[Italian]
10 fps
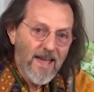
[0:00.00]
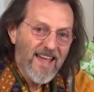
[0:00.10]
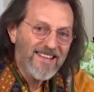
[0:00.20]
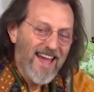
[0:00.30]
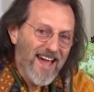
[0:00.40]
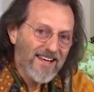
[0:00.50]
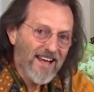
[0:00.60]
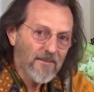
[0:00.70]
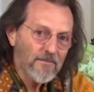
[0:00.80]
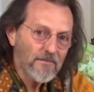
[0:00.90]
è
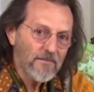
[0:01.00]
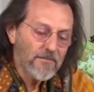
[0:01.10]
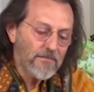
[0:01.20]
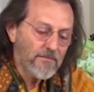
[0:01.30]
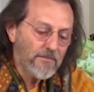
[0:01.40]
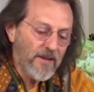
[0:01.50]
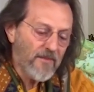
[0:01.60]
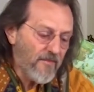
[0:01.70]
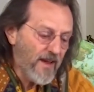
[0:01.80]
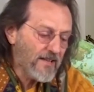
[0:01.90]
eterna,
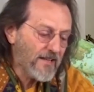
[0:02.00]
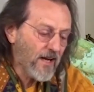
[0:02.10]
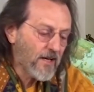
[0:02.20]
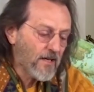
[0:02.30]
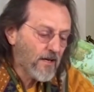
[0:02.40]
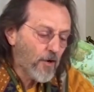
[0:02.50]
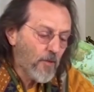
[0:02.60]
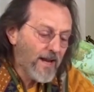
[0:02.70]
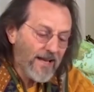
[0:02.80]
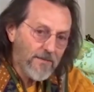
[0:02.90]
perfetta,
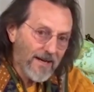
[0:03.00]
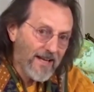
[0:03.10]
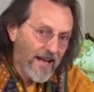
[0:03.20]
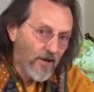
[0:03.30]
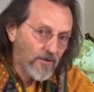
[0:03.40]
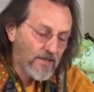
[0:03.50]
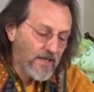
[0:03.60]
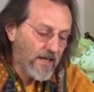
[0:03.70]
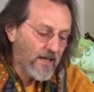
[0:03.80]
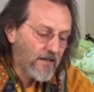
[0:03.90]
come l'anima che la
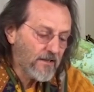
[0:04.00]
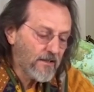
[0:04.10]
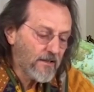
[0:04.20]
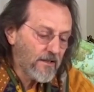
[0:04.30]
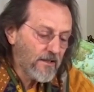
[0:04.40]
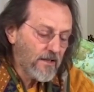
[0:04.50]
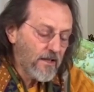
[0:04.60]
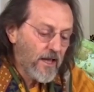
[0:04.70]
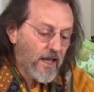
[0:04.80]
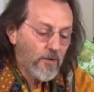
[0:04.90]
contiene,
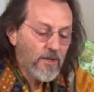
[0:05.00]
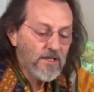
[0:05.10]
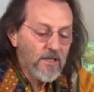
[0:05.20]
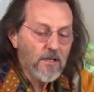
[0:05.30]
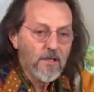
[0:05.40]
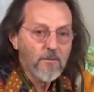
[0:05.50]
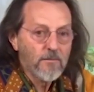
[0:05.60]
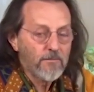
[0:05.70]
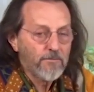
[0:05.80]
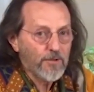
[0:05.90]
e quindi
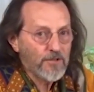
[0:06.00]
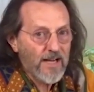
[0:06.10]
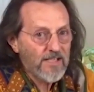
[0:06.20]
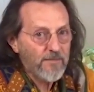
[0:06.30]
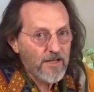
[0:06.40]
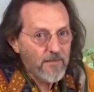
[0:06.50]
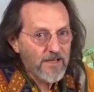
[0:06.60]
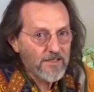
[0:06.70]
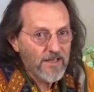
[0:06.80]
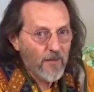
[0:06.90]
potrà
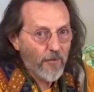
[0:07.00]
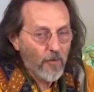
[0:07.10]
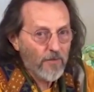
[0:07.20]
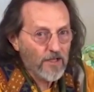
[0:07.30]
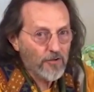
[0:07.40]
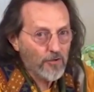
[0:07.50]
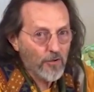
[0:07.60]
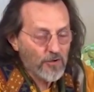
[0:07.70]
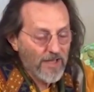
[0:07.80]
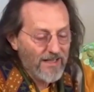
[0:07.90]
esprimersi nella propria
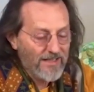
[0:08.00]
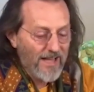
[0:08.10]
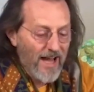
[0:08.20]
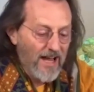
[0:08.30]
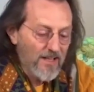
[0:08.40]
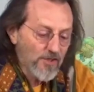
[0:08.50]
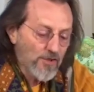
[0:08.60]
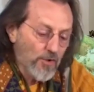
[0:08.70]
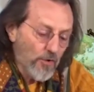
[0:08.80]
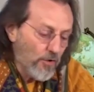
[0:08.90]
totalità
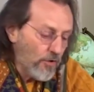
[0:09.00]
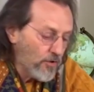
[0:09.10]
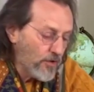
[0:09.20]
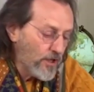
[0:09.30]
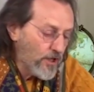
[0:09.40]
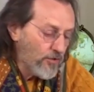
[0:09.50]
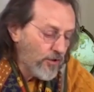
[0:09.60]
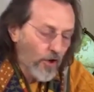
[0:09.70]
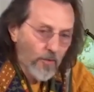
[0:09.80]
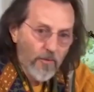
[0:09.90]
solo in
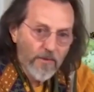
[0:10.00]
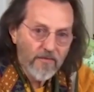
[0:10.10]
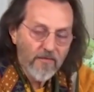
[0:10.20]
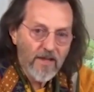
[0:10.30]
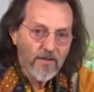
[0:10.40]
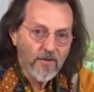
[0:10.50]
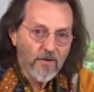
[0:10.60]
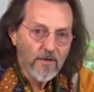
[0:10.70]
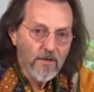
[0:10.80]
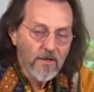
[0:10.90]
un corpo
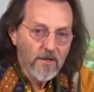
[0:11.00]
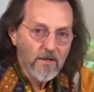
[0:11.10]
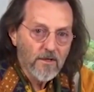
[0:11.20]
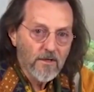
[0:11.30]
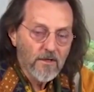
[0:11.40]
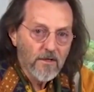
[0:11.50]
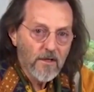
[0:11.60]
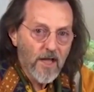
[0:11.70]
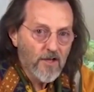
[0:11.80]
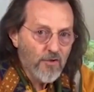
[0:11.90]
perfetto,
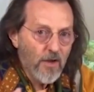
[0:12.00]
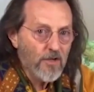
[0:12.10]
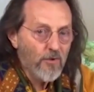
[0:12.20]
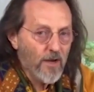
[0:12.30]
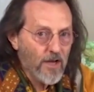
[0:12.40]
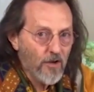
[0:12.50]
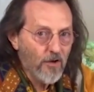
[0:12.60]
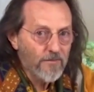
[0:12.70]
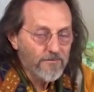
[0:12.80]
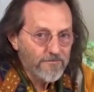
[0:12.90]
e cioè in
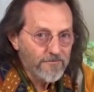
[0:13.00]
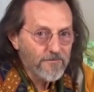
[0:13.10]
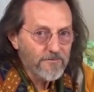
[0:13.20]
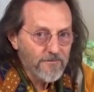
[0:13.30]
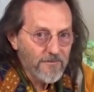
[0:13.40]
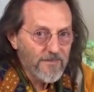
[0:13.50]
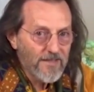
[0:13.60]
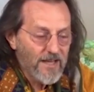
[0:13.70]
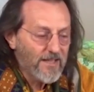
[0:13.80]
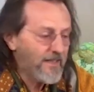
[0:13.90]
quello
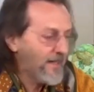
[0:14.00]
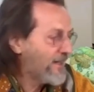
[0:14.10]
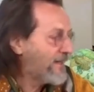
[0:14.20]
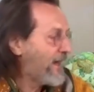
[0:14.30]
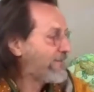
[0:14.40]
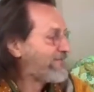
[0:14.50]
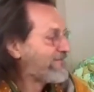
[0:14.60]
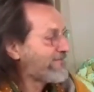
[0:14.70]
dell'eternità.